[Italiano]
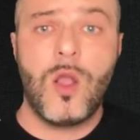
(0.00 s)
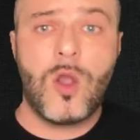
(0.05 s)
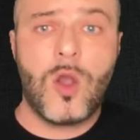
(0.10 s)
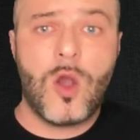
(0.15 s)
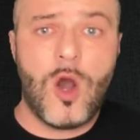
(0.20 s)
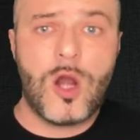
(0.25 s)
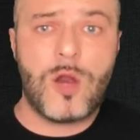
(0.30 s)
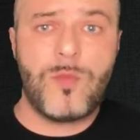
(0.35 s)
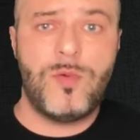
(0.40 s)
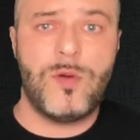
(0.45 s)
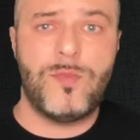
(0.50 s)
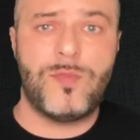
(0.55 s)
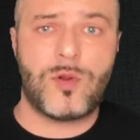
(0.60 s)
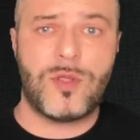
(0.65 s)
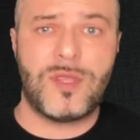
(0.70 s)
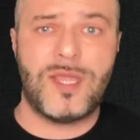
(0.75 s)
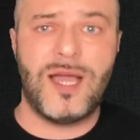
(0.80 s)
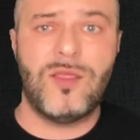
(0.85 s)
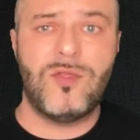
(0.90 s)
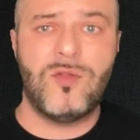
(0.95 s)
Corpo
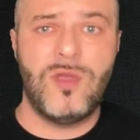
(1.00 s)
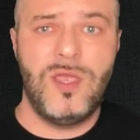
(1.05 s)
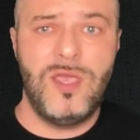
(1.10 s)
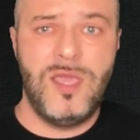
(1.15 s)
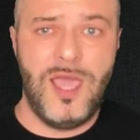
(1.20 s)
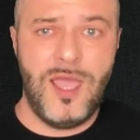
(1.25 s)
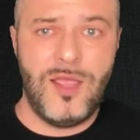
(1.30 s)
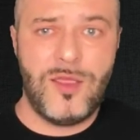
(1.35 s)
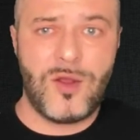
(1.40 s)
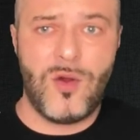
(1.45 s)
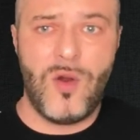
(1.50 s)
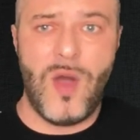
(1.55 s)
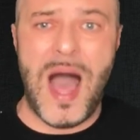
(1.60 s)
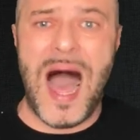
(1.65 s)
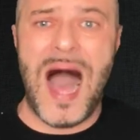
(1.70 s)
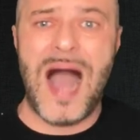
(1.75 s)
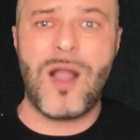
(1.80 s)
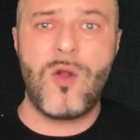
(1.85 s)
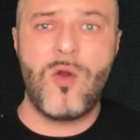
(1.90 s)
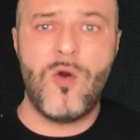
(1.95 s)
protatto indietro
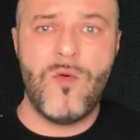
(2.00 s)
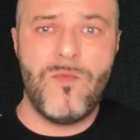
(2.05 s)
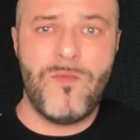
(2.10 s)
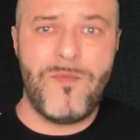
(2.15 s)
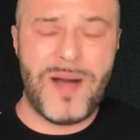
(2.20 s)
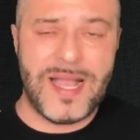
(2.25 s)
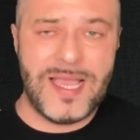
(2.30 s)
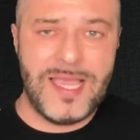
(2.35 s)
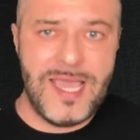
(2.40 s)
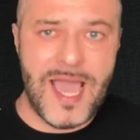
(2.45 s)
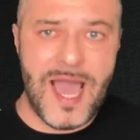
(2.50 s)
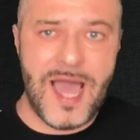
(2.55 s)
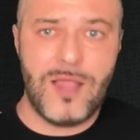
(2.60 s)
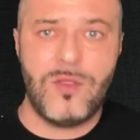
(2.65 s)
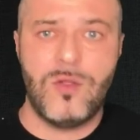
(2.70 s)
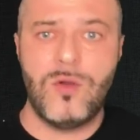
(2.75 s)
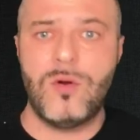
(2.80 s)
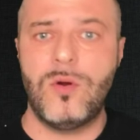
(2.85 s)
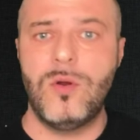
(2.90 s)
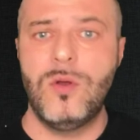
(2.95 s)

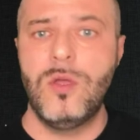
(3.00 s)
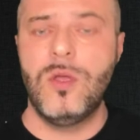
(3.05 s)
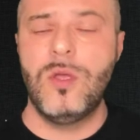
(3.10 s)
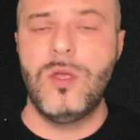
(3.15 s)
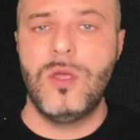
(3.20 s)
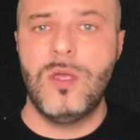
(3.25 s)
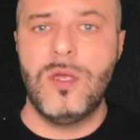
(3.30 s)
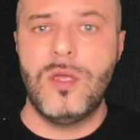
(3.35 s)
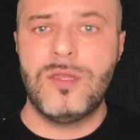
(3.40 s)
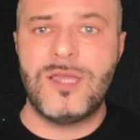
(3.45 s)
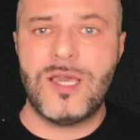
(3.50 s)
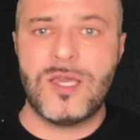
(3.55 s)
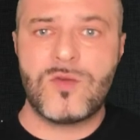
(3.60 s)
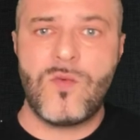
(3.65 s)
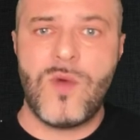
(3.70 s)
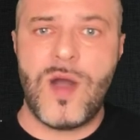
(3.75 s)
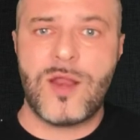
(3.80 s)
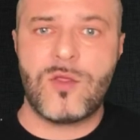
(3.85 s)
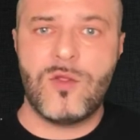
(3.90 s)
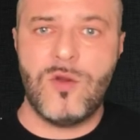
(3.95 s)
accompagnato da
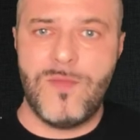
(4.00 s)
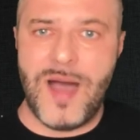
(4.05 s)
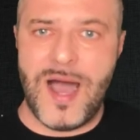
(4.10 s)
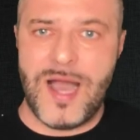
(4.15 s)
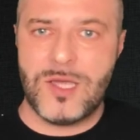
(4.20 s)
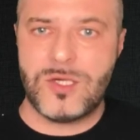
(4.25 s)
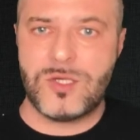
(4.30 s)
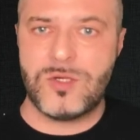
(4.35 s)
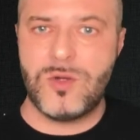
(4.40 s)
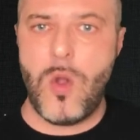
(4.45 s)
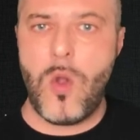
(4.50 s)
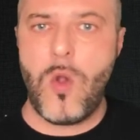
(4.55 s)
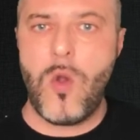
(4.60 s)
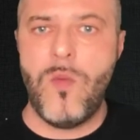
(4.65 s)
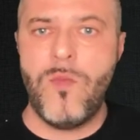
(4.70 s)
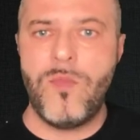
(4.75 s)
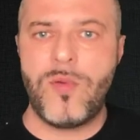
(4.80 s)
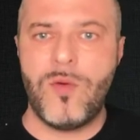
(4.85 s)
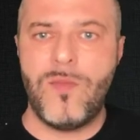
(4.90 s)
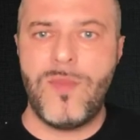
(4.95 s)
sguardo basso
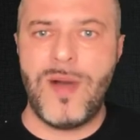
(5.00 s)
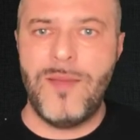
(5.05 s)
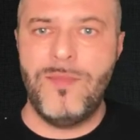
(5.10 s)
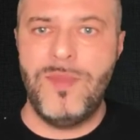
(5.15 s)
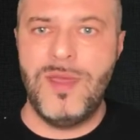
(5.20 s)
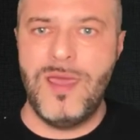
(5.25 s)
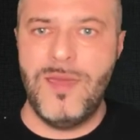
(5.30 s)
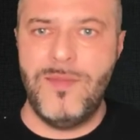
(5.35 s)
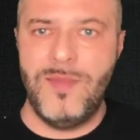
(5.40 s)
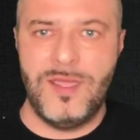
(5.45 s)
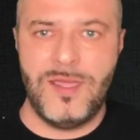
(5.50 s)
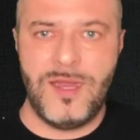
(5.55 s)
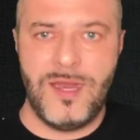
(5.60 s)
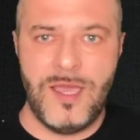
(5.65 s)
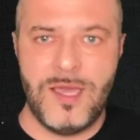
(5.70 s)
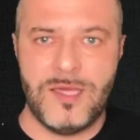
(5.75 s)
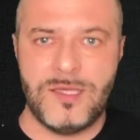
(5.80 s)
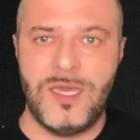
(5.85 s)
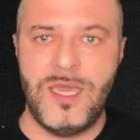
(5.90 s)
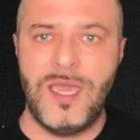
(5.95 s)
con probabile
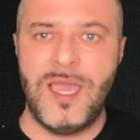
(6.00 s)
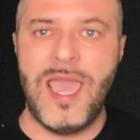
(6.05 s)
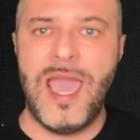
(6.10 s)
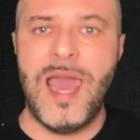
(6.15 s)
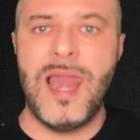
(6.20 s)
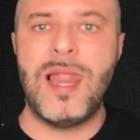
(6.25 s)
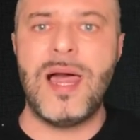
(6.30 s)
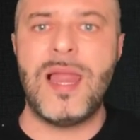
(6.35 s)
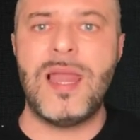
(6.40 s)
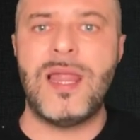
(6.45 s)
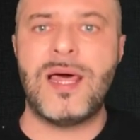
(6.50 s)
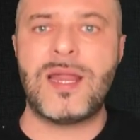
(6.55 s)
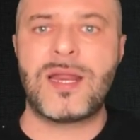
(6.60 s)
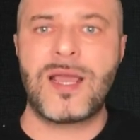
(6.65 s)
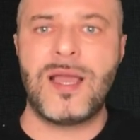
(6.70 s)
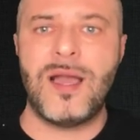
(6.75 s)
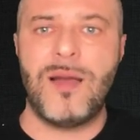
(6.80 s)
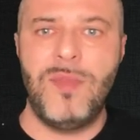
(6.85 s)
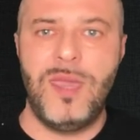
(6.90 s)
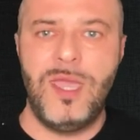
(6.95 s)
midriasi che è
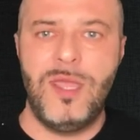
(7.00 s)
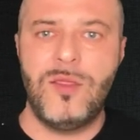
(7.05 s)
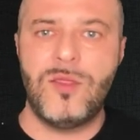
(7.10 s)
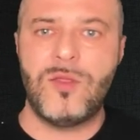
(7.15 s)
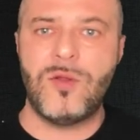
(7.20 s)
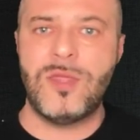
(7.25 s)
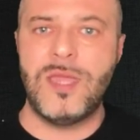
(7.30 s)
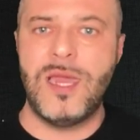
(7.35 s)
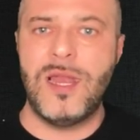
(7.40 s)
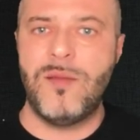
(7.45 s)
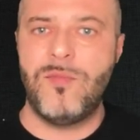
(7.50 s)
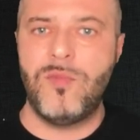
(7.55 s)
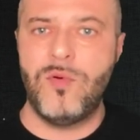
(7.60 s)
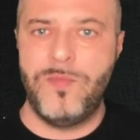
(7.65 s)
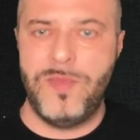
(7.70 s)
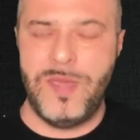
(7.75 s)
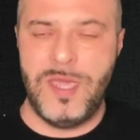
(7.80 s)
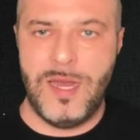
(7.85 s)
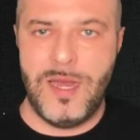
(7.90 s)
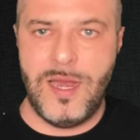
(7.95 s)
l'allargamento della
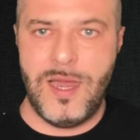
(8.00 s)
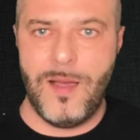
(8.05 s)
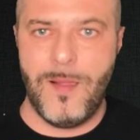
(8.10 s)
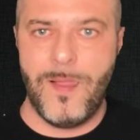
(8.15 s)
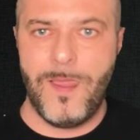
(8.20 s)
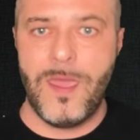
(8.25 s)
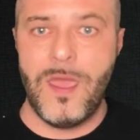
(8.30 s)
pupilla.